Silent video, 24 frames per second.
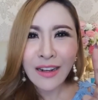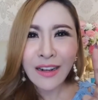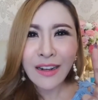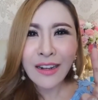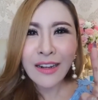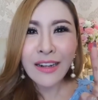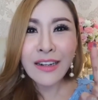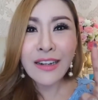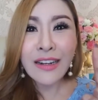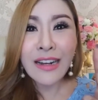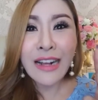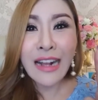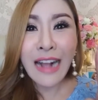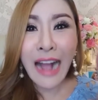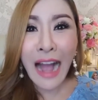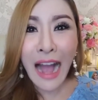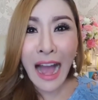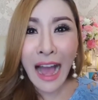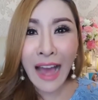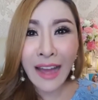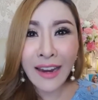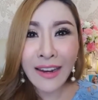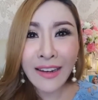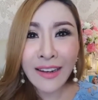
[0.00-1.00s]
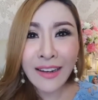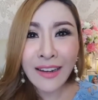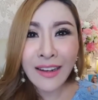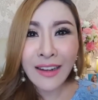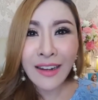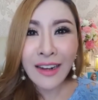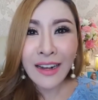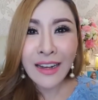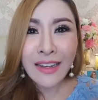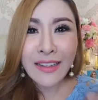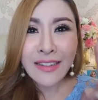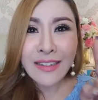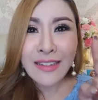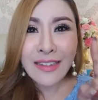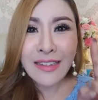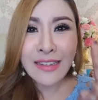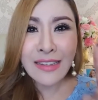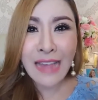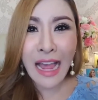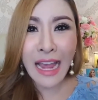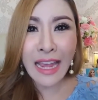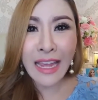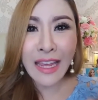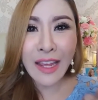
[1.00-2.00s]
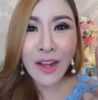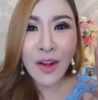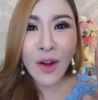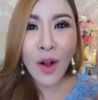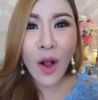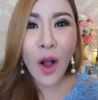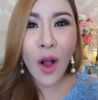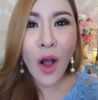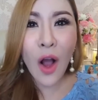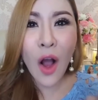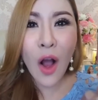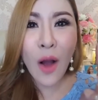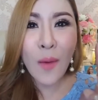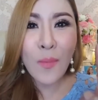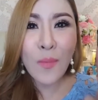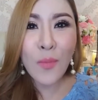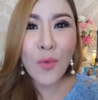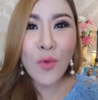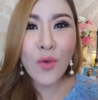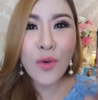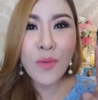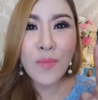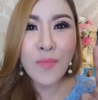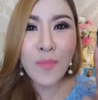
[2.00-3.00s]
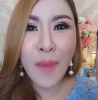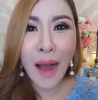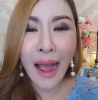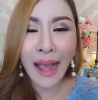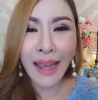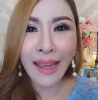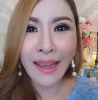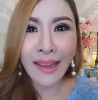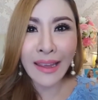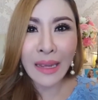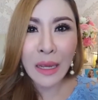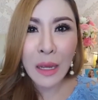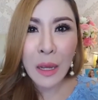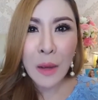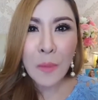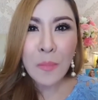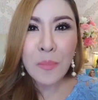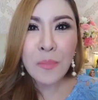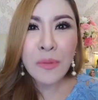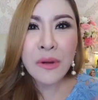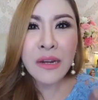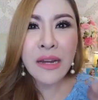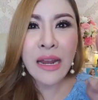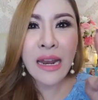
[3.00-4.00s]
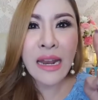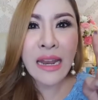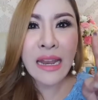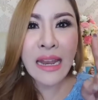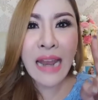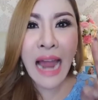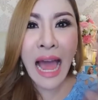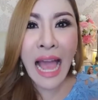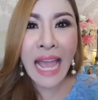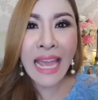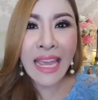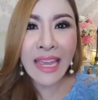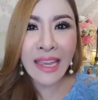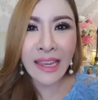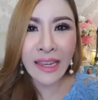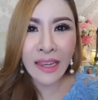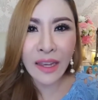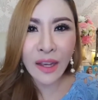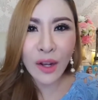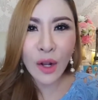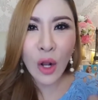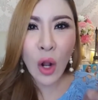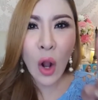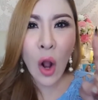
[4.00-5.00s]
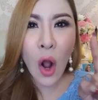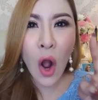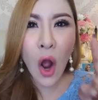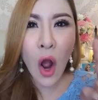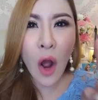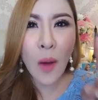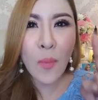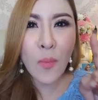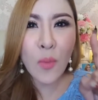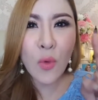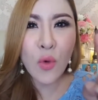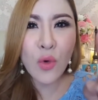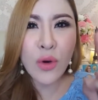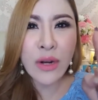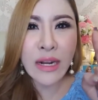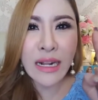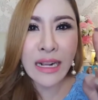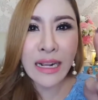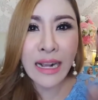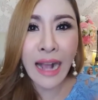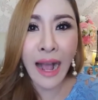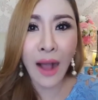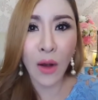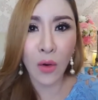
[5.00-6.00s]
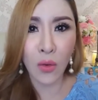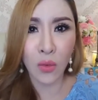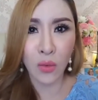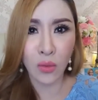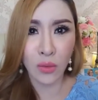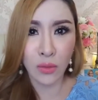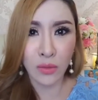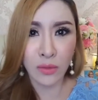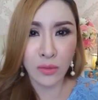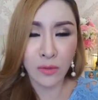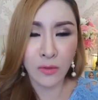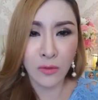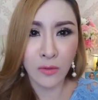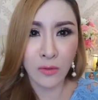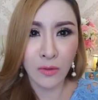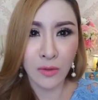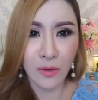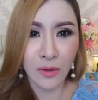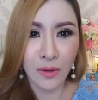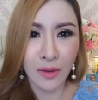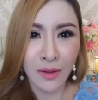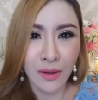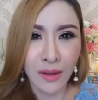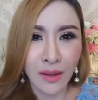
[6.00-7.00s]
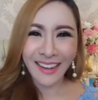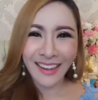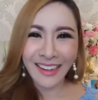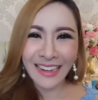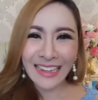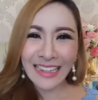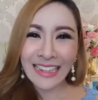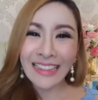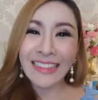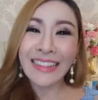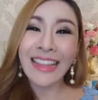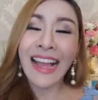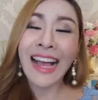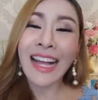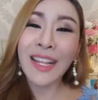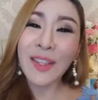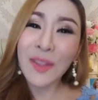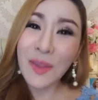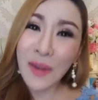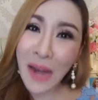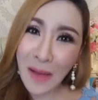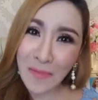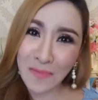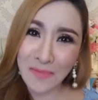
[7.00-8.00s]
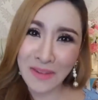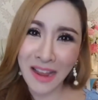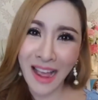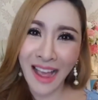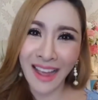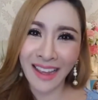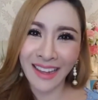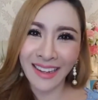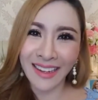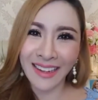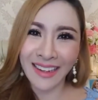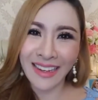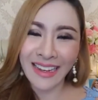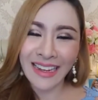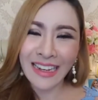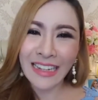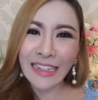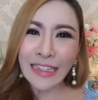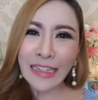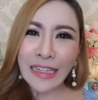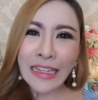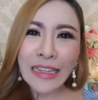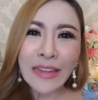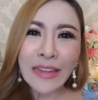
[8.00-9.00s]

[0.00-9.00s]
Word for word: คือการใส่ข้อมูลใหม่เพื่อไล่ข้อมูลเก่าถ้าตราบใดที่